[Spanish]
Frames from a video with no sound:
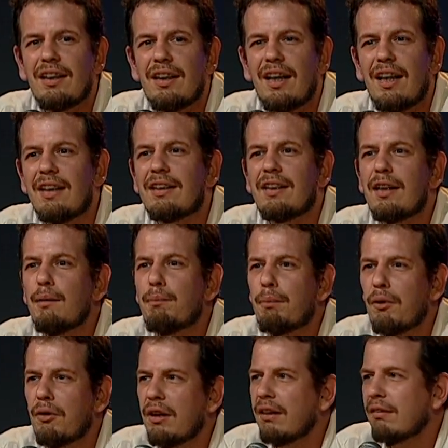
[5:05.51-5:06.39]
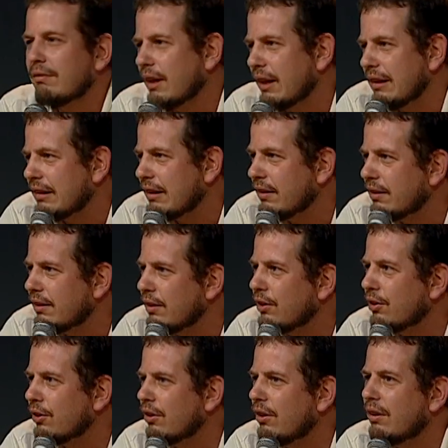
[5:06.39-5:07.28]
el trípode tan
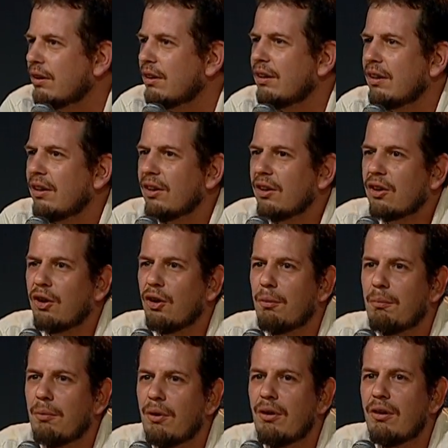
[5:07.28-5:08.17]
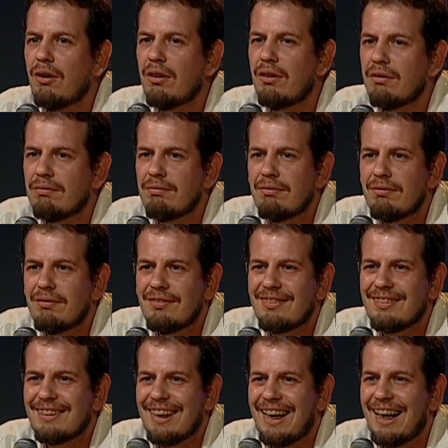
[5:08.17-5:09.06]
sencillo como
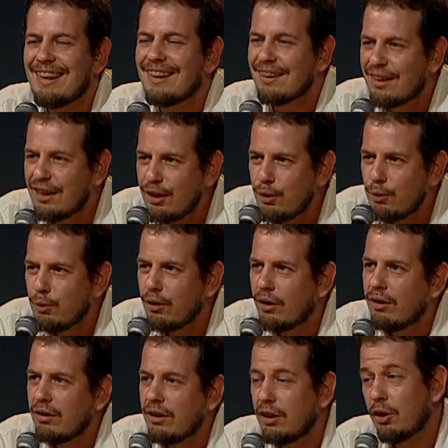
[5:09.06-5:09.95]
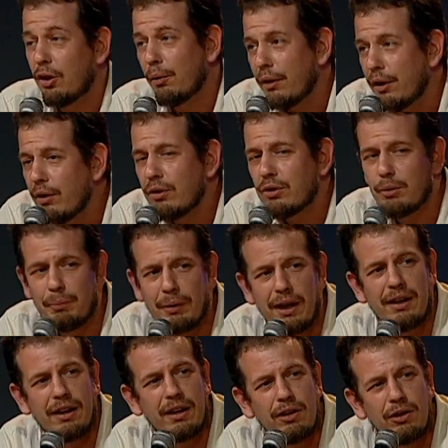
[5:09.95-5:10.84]
antiguo y novedoso
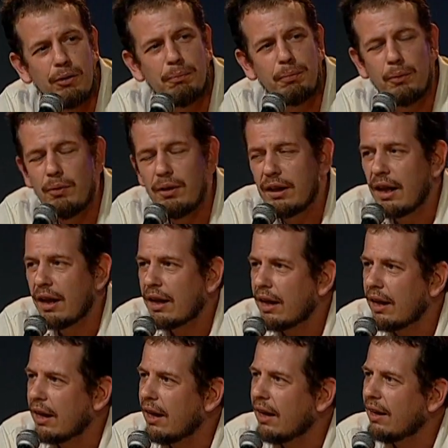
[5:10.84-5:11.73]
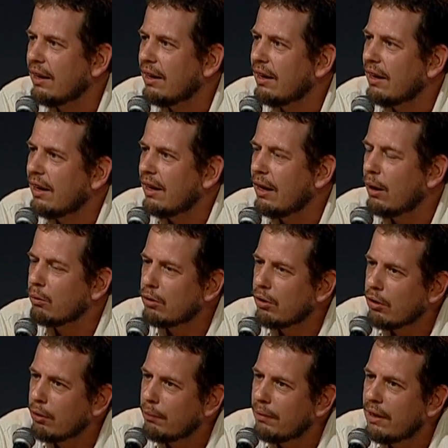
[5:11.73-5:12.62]
para la gestión pública, que era la
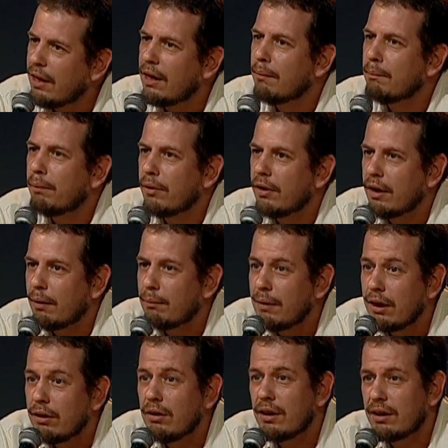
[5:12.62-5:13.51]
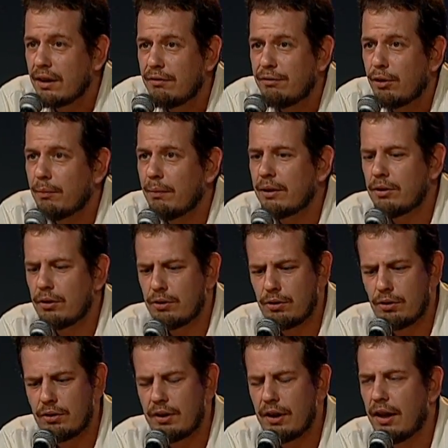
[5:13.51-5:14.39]
autonomía, el empoderamiento y la transformación
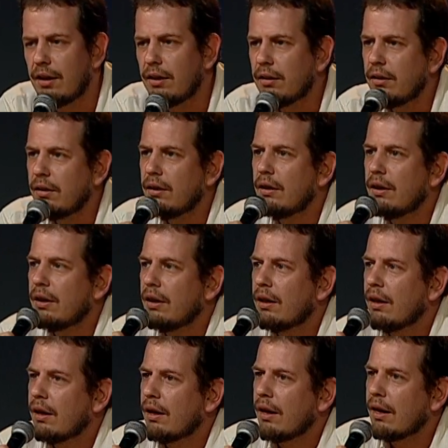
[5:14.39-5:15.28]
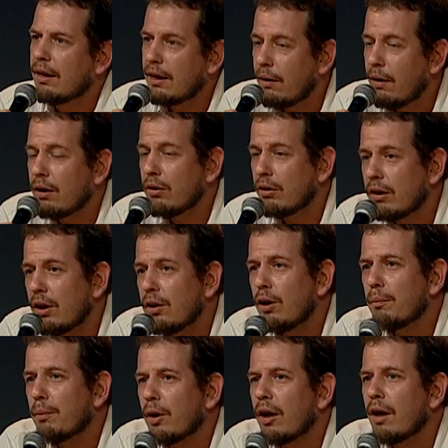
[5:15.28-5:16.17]
social. Estaba contando
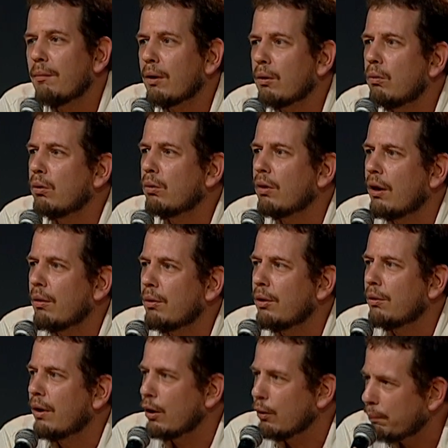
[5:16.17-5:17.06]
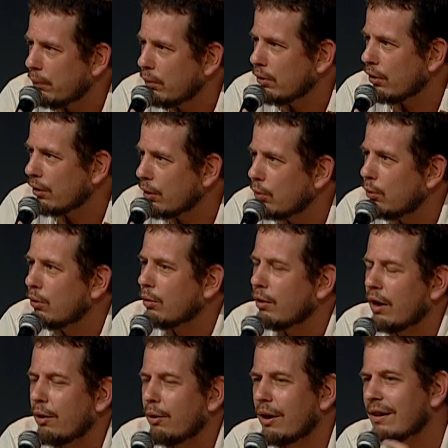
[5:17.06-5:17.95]
el programa Cultura Viva, los puntos de
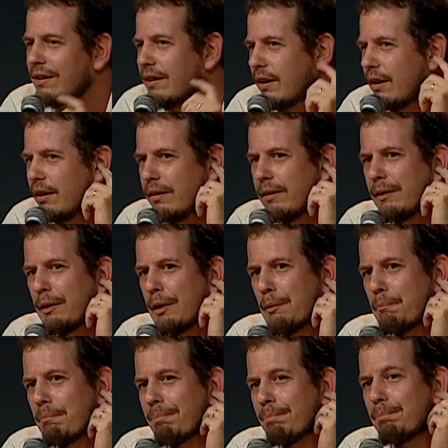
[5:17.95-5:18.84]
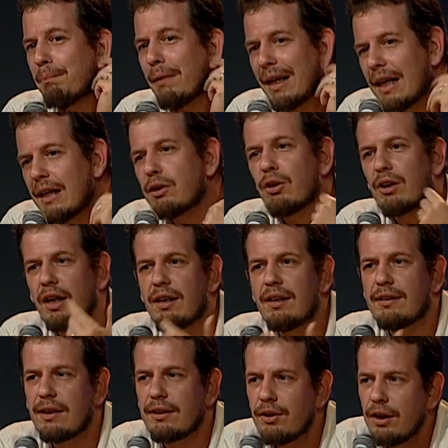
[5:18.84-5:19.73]
cultura de Brasil. Para las
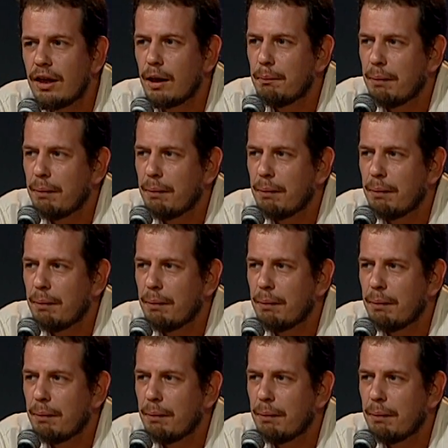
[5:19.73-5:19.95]
organizaciones que